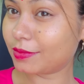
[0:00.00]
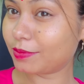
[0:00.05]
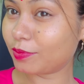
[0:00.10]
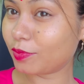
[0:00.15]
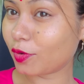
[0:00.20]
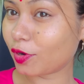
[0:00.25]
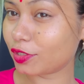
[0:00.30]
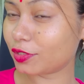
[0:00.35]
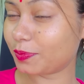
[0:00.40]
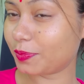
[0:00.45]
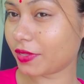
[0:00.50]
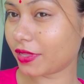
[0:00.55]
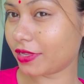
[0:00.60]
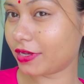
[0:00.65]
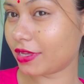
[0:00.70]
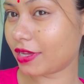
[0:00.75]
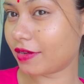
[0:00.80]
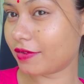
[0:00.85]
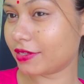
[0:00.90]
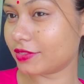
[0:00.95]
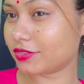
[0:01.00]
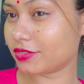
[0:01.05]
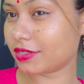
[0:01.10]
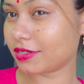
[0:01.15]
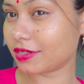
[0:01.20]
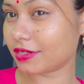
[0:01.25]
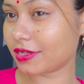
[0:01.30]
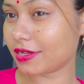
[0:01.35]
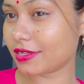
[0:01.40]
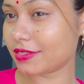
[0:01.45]
बहुत प्यारी हवा चल
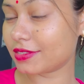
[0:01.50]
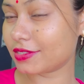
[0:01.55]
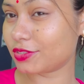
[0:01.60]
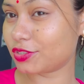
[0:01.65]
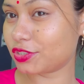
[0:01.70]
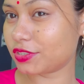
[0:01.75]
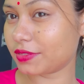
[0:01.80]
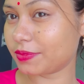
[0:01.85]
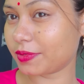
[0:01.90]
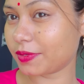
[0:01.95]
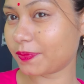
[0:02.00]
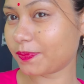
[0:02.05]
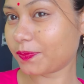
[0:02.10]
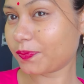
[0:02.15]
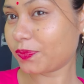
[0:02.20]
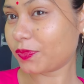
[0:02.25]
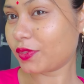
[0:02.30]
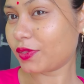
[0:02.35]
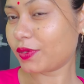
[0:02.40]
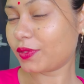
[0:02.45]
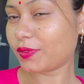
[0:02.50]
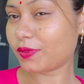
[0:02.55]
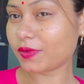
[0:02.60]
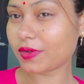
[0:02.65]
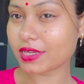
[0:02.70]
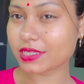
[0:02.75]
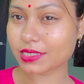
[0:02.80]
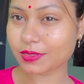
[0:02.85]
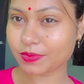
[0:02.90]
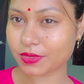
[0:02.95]
रही है सच्ची में तो
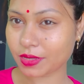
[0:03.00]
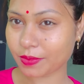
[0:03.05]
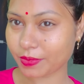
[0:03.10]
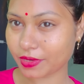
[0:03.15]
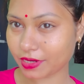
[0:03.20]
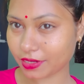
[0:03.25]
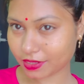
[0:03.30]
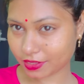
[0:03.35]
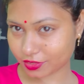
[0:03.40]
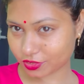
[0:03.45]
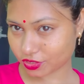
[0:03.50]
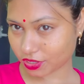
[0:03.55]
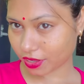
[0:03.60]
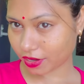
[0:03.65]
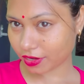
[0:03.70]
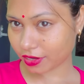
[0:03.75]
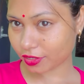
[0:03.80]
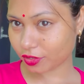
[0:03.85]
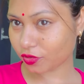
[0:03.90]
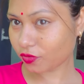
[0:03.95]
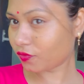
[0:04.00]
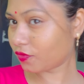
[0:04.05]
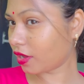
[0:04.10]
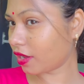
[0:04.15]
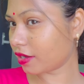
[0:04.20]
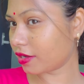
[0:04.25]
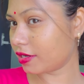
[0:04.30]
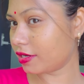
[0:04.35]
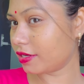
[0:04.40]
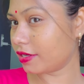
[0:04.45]
गाइज़ अभी हमें ना कहीं जाना है तो हम वहाँ
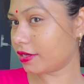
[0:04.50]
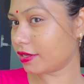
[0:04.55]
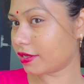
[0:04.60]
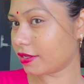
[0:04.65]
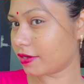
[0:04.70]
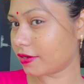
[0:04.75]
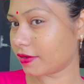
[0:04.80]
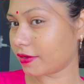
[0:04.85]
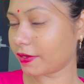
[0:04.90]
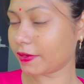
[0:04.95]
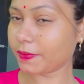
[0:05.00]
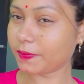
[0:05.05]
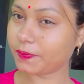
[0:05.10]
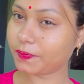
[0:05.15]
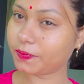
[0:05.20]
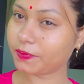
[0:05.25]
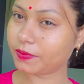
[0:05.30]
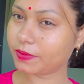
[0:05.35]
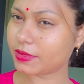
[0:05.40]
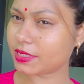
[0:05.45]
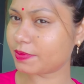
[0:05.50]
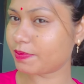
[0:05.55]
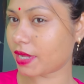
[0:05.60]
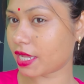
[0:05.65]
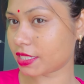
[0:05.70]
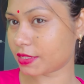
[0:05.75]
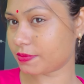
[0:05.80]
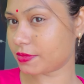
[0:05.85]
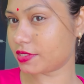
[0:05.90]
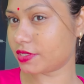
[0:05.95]
के लिए निकल रहे हैं बस
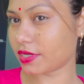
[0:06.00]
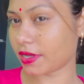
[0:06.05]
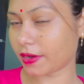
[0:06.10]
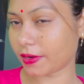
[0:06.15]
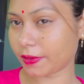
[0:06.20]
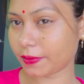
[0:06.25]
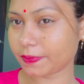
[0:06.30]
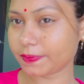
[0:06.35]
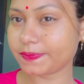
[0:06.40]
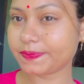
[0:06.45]
पास में ही जाना है